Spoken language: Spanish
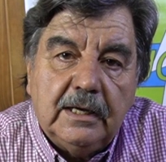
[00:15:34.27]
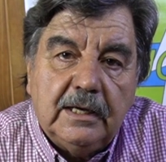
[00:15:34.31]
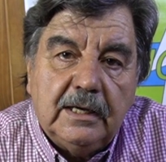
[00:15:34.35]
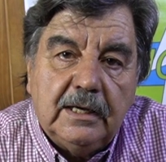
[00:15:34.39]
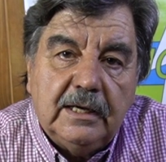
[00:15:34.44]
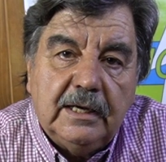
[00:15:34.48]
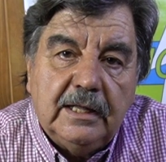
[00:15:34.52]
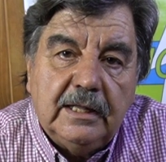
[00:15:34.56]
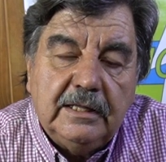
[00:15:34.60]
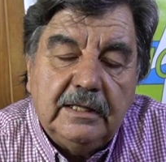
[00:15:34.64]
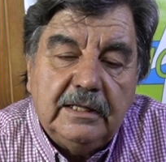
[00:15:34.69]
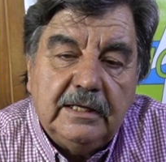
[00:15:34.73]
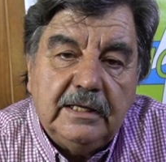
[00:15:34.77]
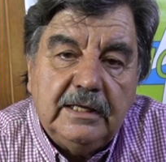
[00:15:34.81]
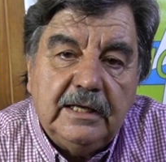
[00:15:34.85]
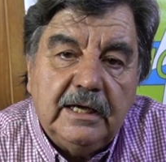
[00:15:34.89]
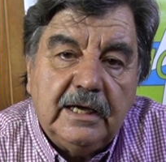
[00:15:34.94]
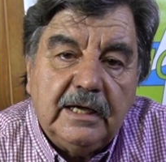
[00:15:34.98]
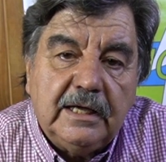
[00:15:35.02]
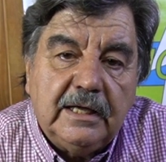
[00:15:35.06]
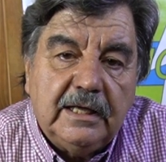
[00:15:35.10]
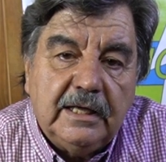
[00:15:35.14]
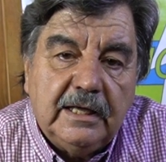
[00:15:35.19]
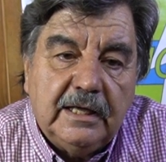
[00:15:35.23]
Les
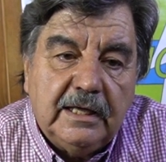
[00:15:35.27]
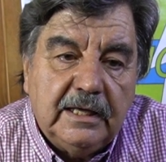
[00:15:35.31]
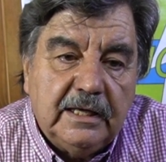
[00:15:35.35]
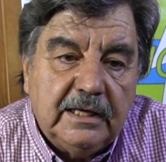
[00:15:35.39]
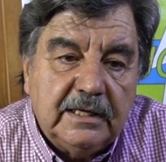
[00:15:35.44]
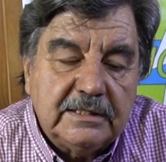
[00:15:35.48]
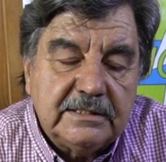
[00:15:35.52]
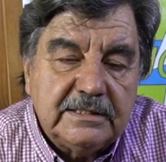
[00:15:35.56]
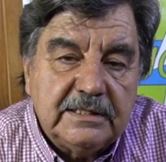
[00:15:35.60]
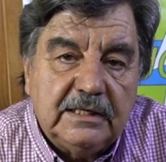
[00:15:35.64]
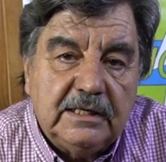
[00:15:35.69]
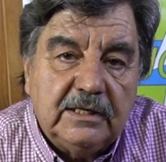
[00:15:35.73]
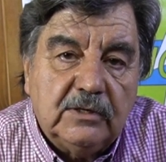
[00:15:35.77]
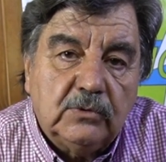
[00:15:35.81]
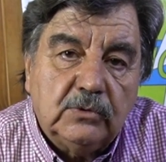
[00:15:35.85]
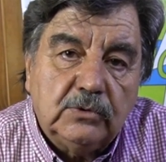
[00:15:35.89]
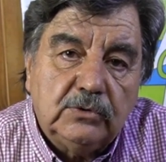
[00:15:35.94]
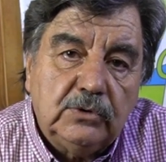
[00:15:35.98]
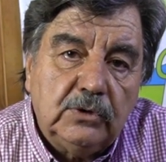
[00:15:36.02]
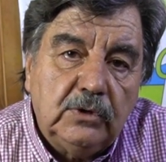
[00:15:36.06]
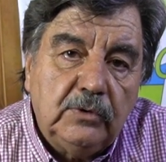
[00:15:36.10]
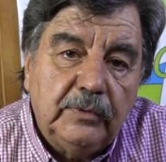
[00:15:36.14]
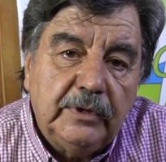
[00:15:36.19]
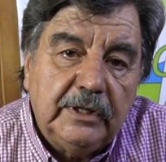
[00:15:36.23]
diría que si le
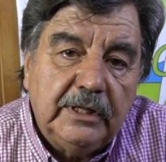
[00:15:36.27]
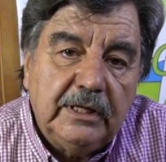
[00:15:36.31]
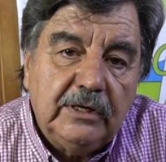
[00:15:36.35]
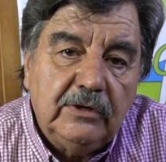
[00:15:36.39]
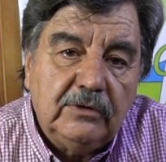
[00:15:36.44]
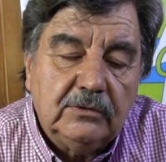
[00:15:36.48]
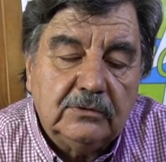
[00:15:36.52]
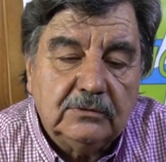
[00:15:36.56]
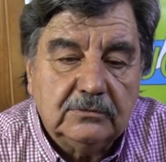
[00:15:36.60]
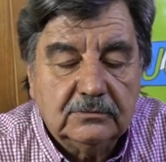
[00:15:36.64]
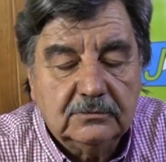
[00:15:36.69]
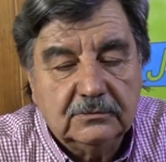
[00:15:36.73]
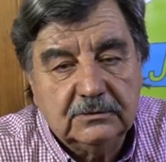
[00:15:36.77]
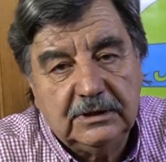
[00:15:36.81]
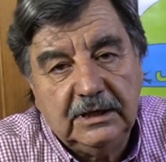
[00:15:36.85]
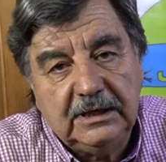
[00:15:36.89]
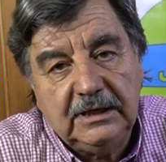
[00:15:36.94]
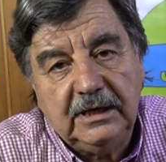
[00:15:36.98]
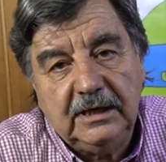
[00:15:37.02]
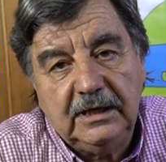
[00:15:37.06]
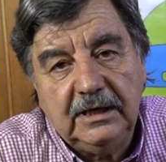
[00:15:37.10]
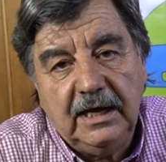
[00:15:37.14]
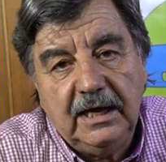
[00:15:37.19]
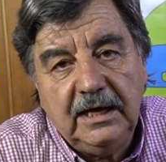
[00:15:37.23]
gustó el video,
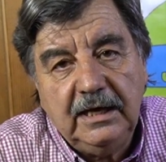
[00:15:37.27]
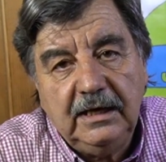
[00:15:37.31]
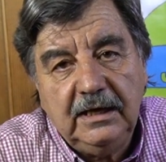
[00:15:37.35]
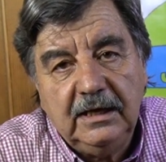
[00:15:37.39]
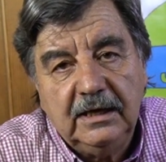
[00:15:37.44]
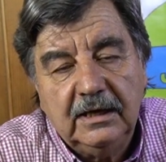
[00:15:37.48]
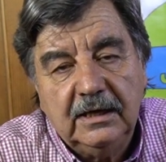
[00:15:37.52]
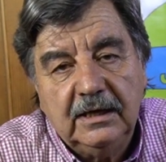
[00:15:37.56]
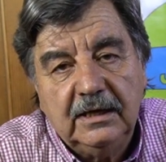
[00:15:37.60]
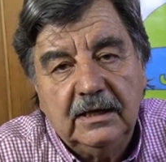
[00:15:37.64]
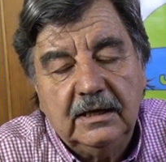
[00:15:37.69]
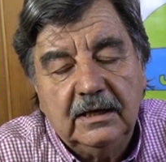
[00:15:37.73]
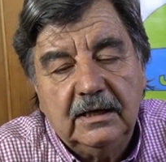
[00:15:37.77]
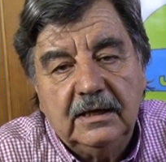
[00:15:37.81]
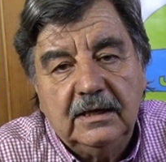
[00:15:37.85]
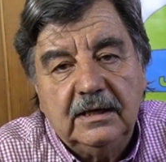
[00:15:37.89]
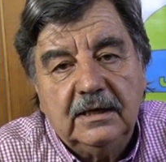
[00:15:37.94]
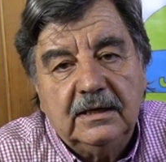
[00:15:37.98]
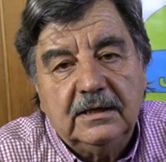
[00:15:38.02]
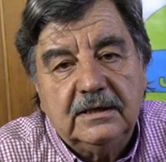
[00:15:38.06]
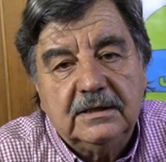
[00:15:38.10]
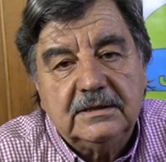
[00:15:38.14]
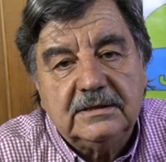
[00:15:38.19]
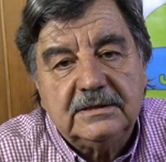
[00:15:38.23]
denle like.
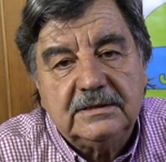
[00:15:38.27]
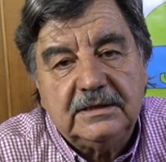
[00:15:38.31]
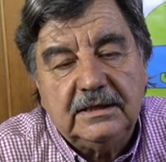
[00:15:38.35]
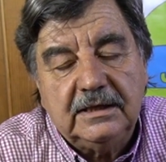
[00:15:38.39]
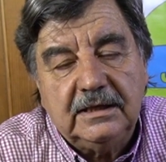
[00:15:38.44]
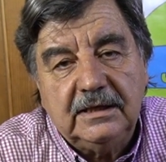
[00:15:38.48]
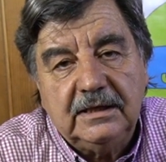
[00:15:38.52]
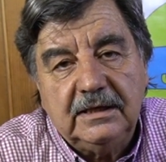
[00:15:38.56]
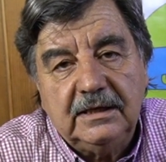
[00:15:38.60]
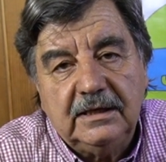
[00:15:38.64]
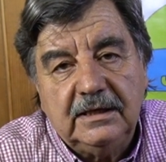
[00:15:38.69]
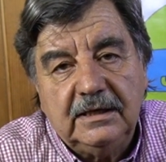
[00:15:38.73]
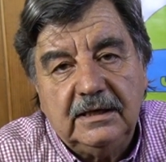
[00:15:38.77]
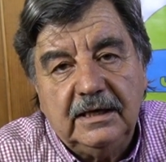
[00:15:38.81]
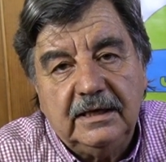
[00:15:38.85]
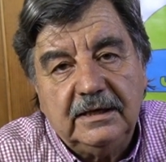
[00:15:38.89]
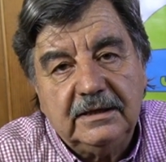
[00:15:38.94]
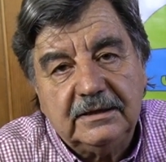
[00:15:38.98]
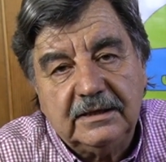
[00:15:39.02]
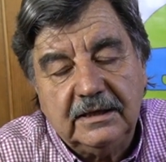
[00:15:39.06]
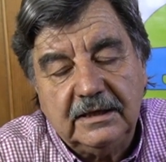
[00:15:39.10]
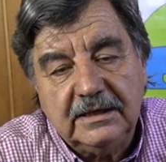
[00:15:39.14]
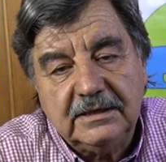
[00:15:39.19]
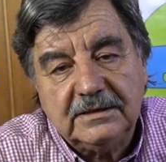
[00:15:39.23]
Si le
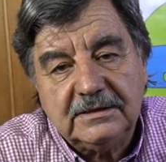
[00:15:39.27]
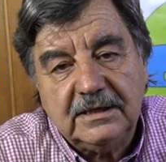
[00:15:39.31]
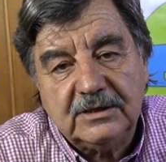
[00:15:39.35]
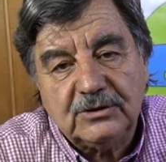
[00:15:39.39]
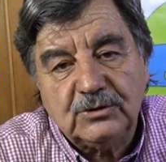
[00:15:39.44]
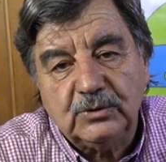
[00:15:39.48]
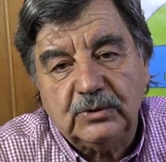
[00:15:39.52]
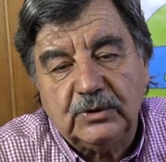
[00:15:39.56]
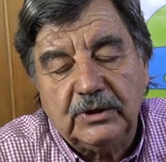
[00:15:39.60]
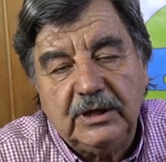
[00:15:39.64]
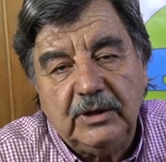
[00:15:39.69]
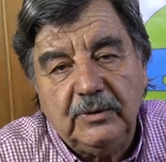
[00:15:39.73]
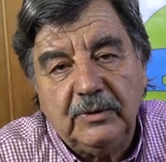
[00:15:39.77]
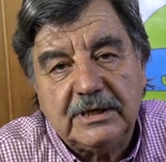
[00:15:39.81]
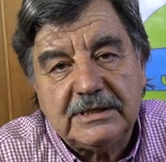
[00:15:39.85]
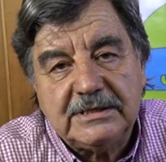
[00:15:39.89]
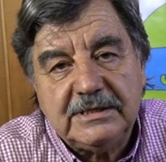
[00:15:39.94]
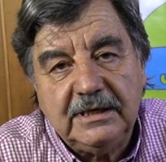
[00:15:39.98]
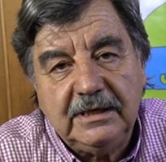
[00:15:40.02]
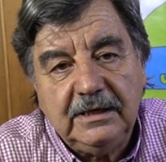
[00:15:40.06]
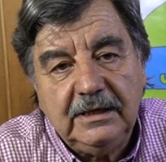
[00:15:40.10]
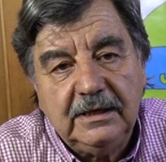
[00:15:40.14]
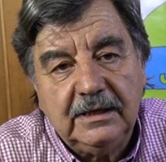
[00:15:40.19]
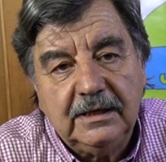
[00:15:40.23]
interesa,
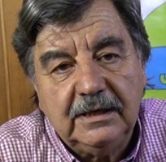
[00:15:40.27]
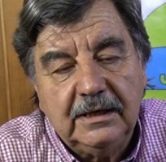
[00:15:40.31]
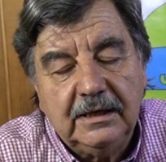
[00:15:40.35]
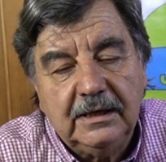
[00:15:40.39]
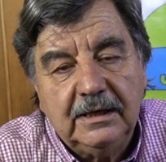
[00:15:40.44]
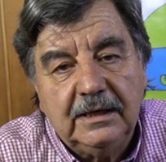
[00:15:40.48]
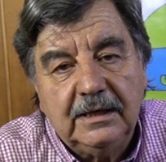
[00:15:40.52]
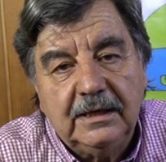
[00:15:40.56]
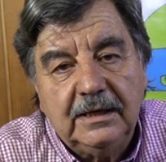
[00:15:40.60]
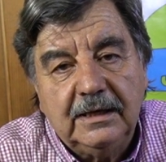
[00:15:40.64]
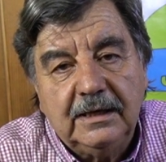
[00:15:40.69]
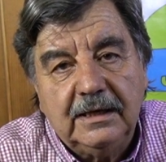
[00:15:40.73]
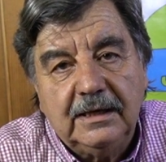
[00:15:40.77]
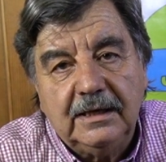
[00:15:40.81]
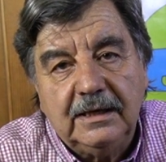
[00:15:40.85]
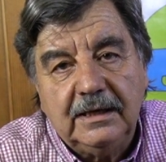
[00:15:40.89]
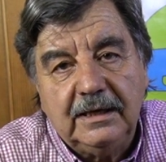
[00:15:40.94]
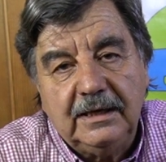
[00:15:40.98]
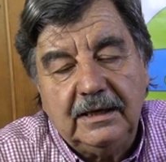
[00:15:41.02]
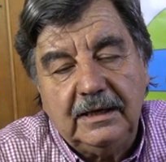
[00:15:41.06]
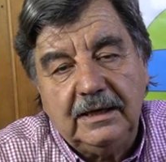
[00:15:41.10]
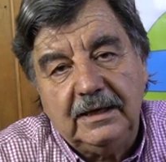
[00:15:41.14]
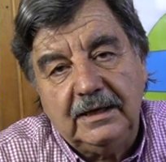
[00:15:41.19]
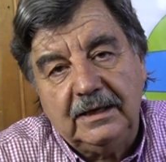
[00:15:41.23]
suscríbase.
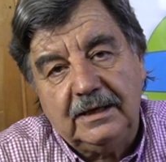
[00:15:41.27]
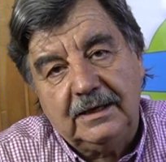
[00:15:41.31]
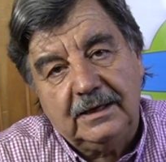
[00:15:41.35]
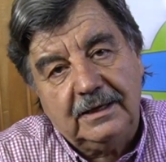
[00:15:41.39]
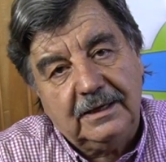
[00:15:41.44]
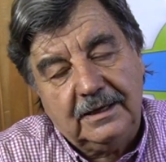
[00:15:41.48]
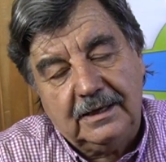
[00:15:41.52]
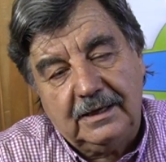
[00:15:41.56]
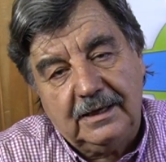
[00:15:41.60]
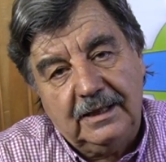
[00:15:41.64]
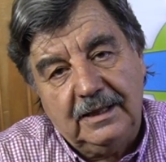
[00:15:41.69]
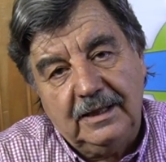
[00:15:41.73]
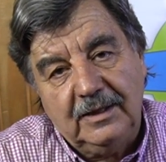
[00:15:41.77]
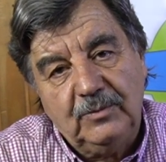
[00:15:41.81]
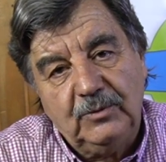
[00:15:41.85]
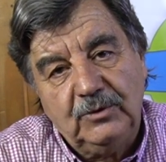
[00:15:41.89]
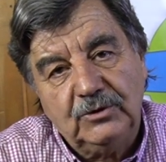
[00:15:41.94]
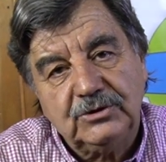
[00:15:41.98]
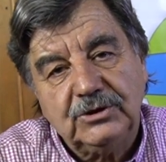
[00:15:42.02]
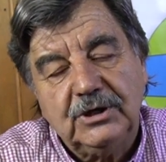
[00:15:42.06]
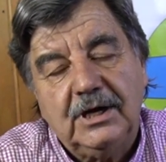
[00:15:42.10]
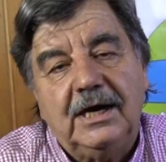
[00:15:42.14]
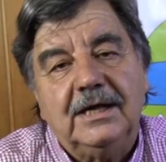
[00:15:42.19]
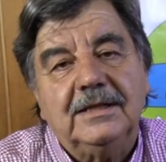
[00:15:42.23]
Y
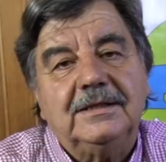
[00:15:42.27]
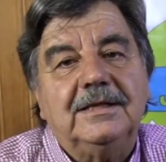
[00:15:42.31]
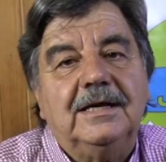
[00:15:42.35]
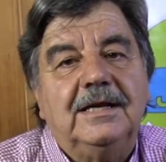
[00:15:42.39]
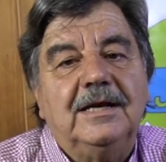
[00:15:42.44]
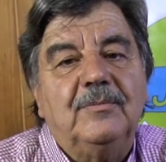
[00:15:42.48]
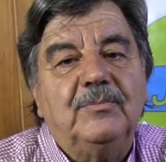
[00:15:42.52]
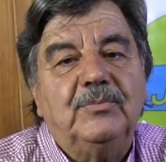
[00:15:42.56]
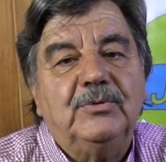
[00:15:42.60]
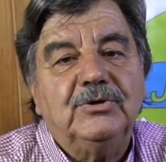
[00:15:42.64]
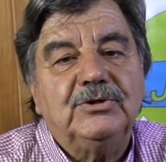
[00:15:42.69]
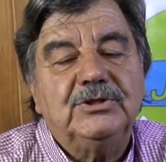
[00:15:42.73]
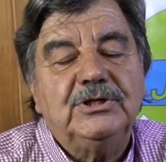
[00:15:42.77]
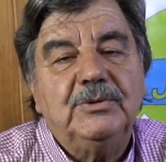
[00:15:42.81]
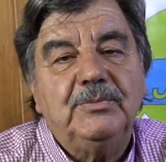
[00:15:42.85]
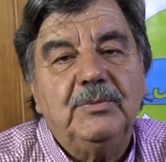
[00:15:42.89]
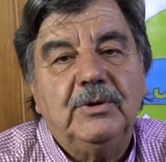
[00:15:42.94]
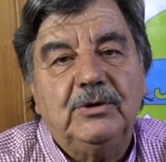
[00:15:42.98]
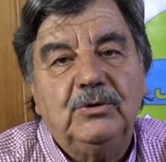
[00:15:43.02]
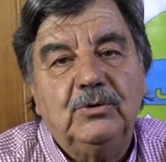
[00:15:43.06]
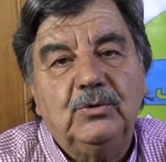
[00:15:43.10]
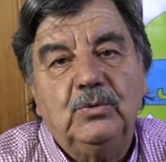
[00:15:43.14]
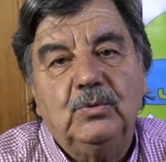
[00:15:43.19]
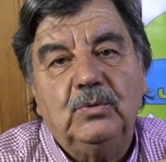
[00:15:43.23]
quedemos hasta la
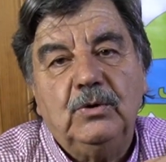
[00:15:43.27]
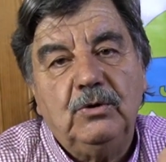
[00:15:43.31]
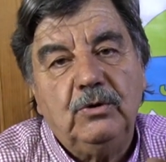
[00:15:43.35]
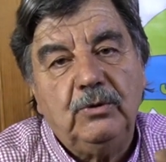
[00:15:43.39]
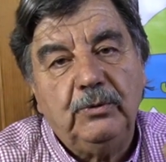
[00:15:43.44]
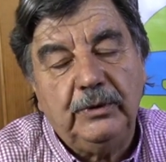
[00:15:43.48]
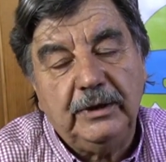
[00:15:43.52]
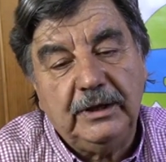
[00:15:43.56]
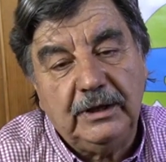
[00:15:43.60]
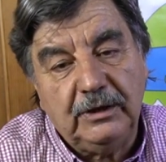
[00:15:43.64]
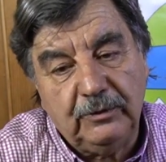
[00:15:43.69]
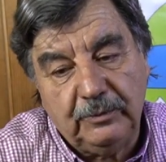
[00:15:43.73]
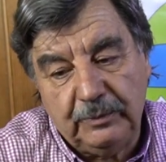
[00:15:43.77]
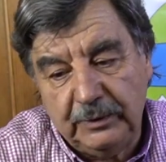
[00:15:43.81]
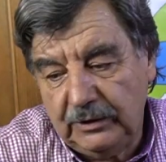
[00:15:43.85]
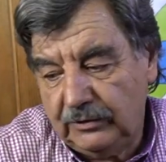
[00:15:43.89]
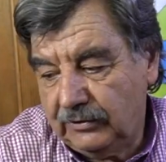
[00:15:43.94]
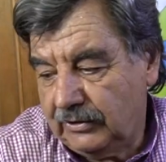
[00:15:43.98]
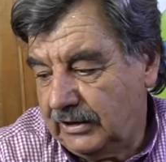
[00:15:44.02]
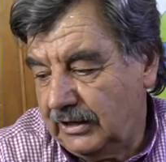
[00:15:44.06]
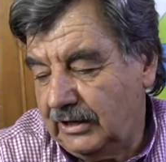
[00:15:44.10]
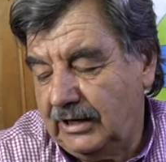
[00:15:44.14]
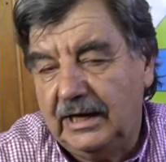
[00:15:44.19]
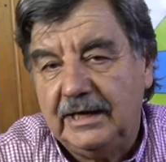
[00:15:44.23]
próxima en un nuevo video.
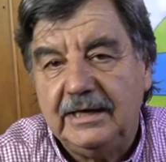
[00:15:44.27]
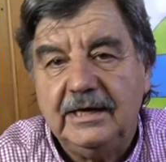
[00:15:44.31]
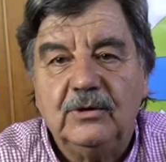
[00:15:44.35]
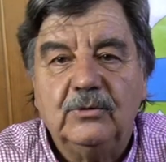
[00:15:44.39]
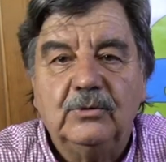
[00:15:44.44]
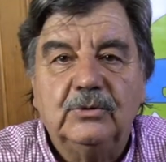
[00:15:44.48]
Espero que le haya